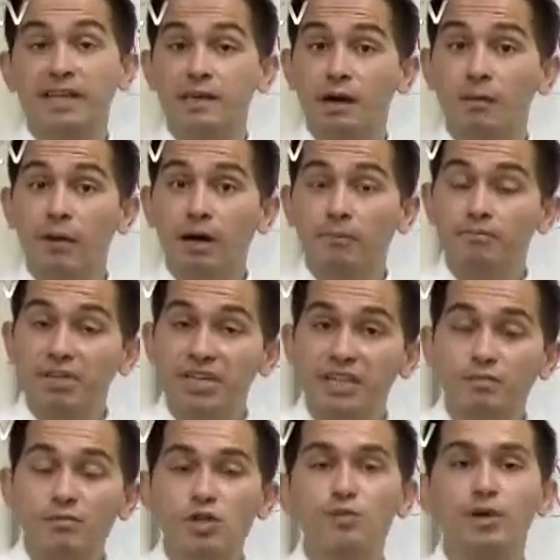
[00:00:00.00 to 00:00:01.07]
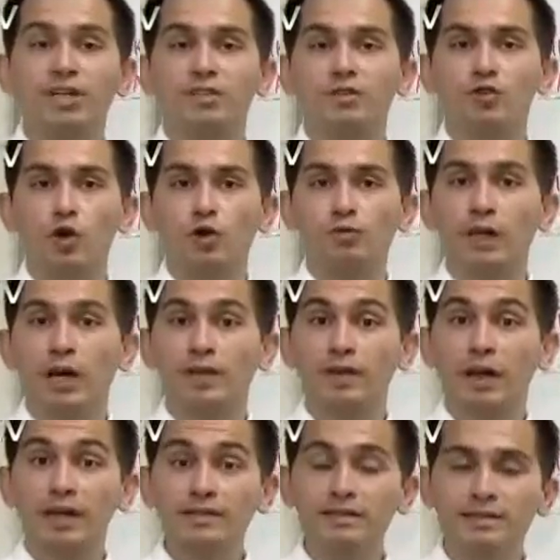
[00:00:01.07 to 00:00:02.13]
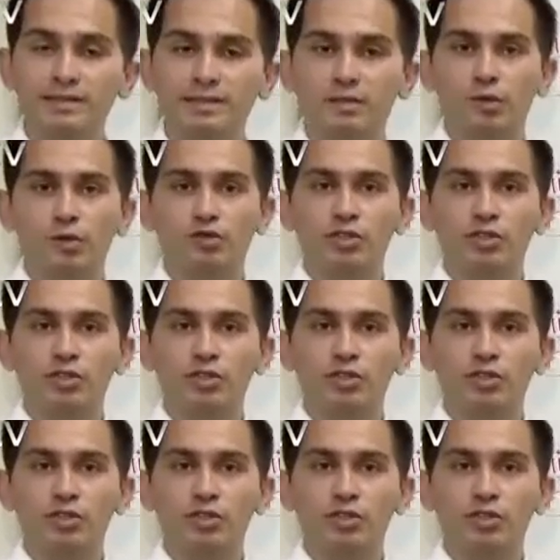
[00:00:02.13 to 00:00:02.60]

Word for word: Peki ama birikmiş parası olmayanlar nasıl